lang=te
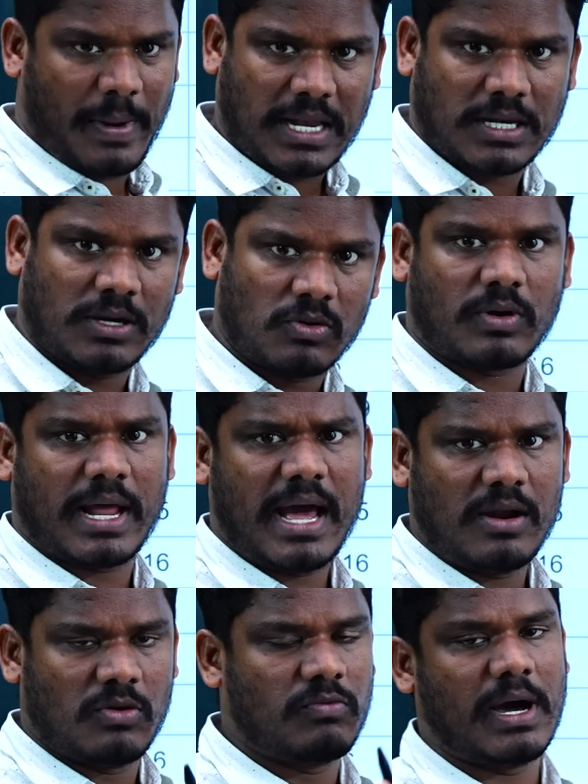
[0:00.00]
పార్టీలు కూడా
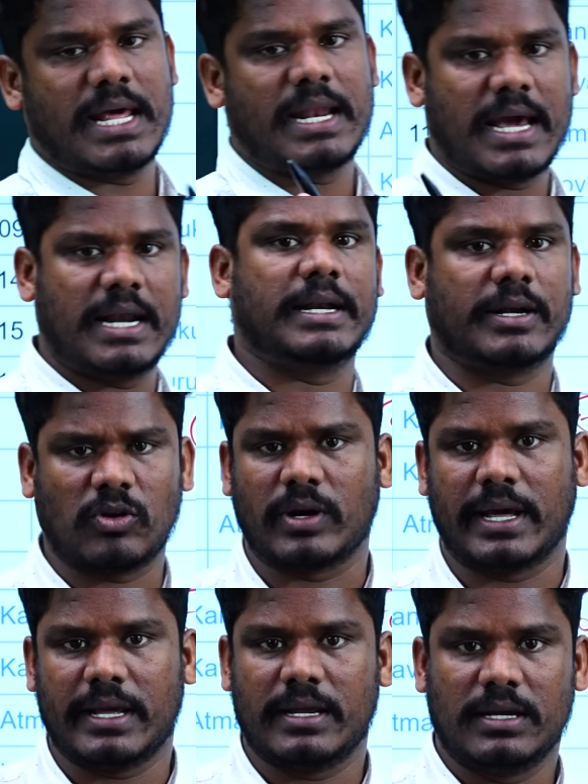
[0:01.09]
నువ్వా నేనా అనేటట్టు
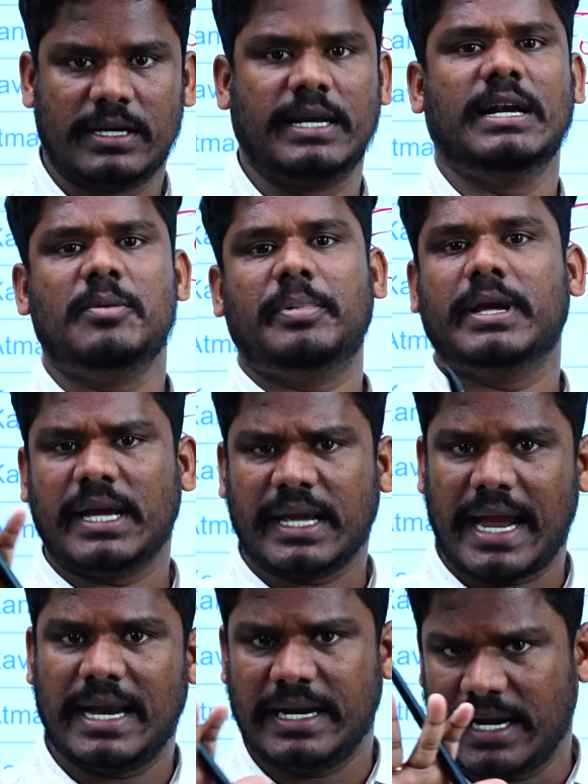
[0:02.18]
ఉన్నాయి టీడీపీకి
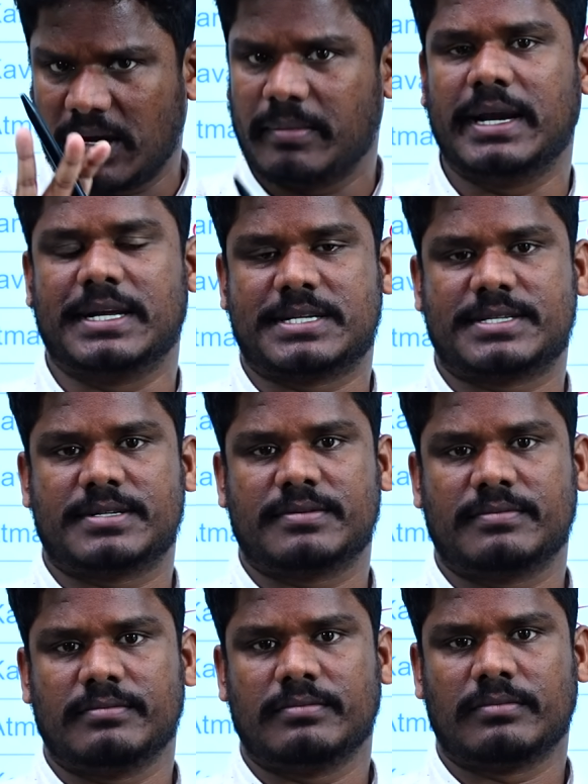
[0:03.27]
క్యాండిడేట్ మైనస్
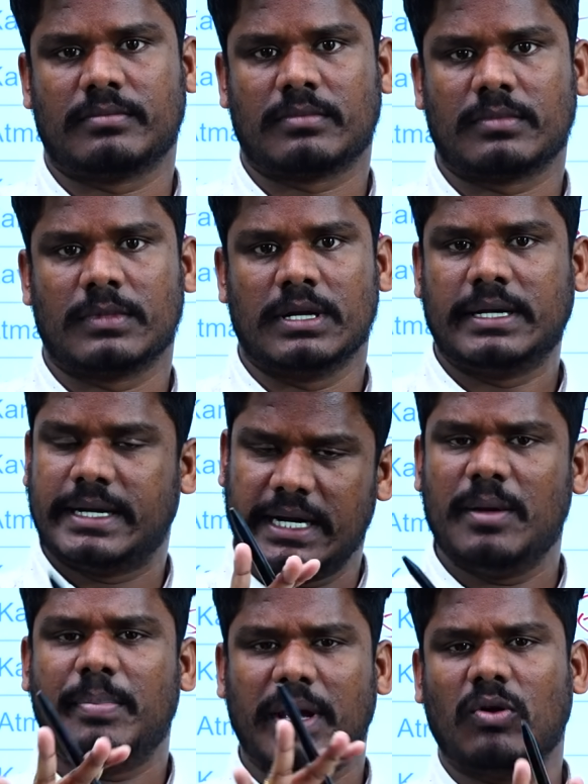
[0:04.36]

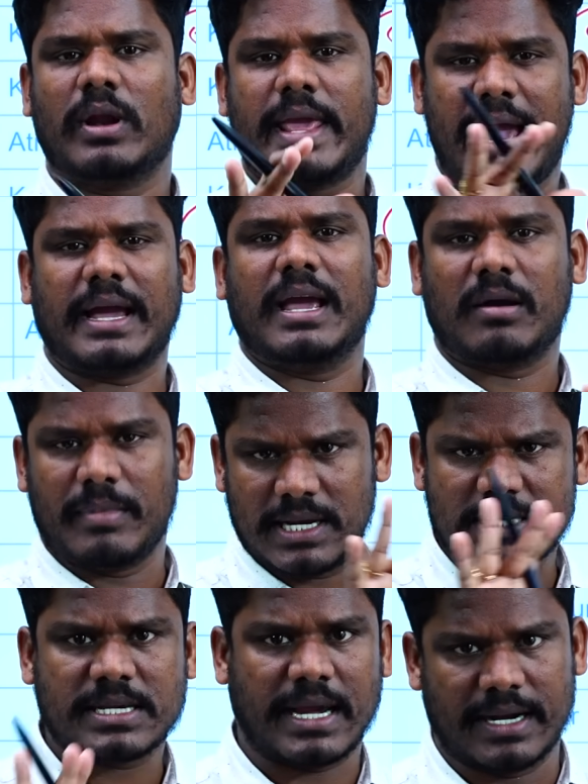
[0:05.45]
టీడీపీకి ఉన్న ఏకైక
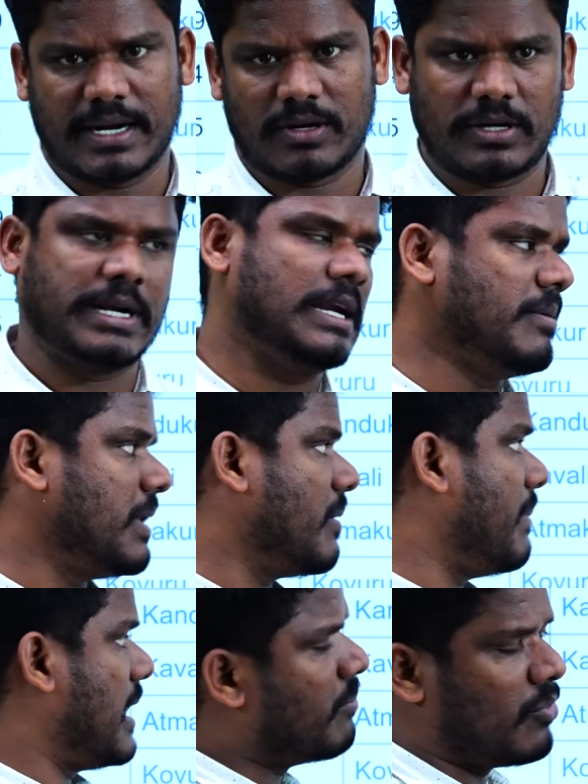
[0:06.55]
మైనస్ క్యాండిడేట్ టీడీపీకి
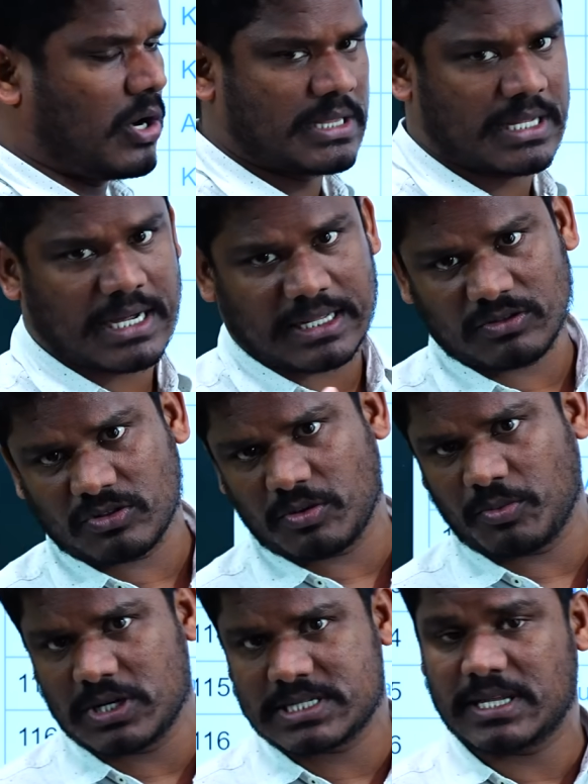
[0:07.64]
బలం బాగుంది గతంతో
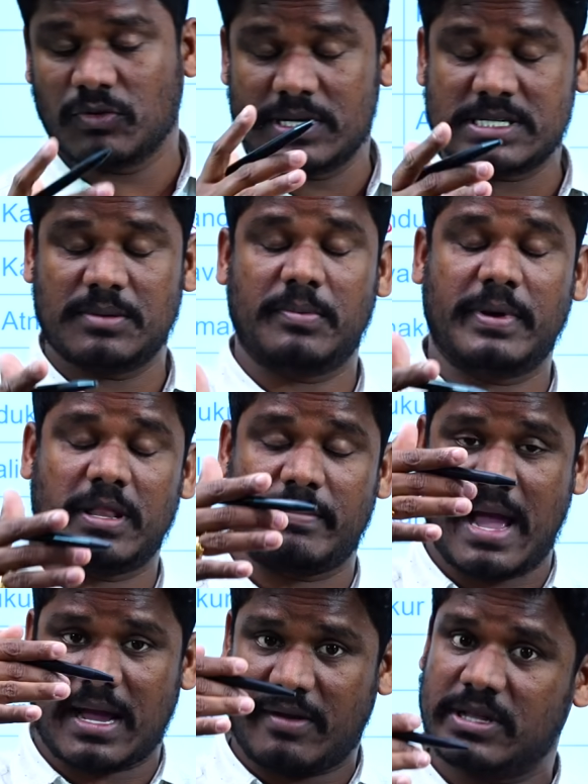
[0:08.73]
పోలిస్తే వైసీపీ మీద
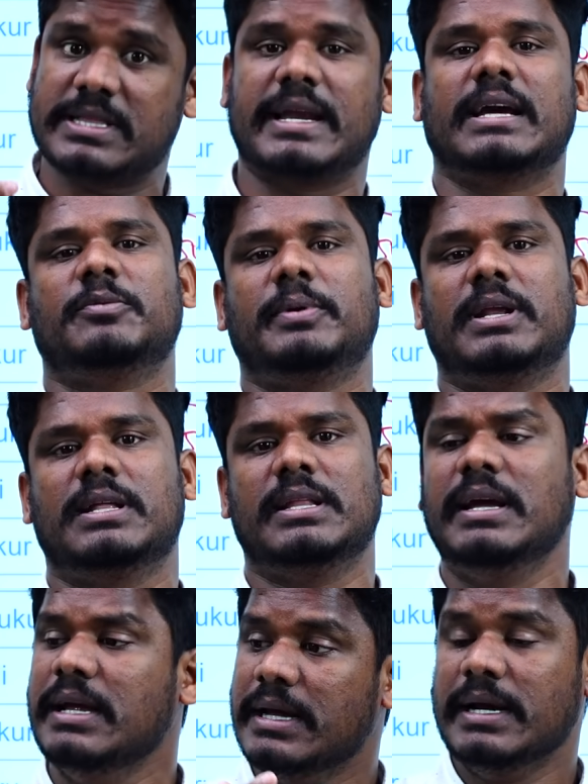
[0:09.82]
బాగా వ్యతిరేకత పెరిగింది
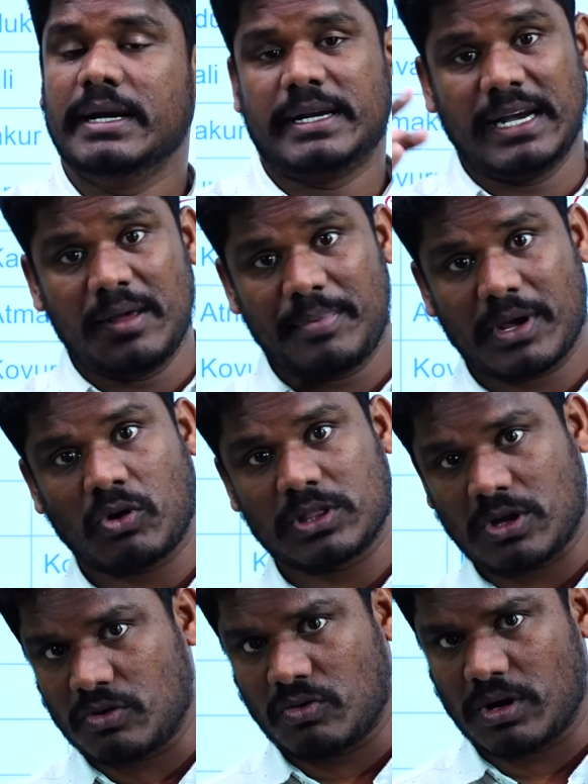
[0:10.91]
టీడీపీకి కొంత
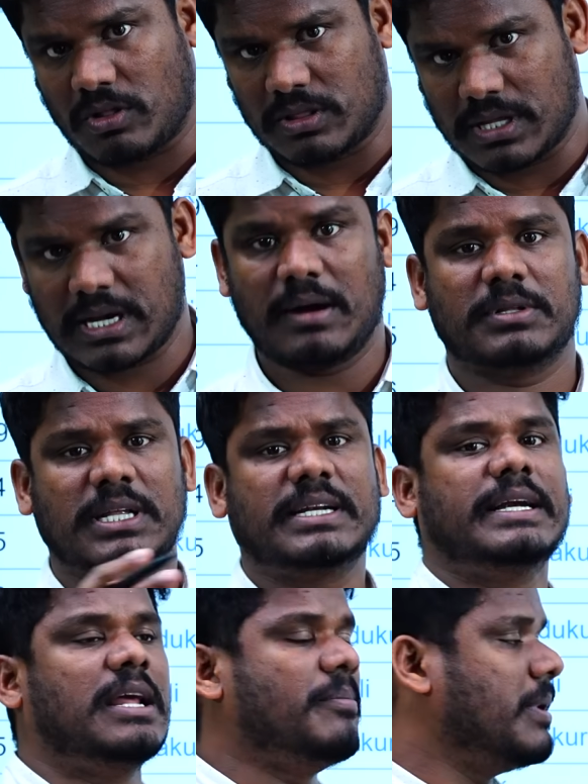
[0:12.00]
అనుకూలత ఉంది కాకపోతే
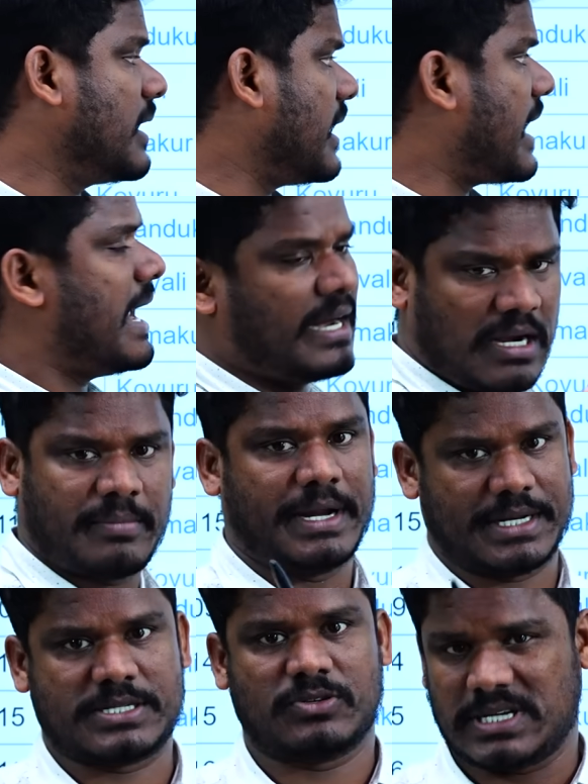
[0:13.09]
టీడీపీకి క్యాండిడేట్
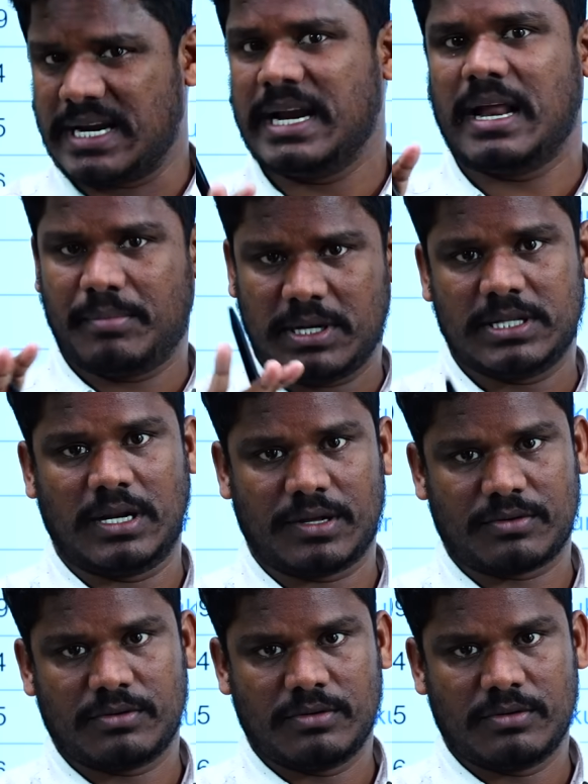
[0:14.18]
మైనస్ సరైన అభ్యర్థి లేరు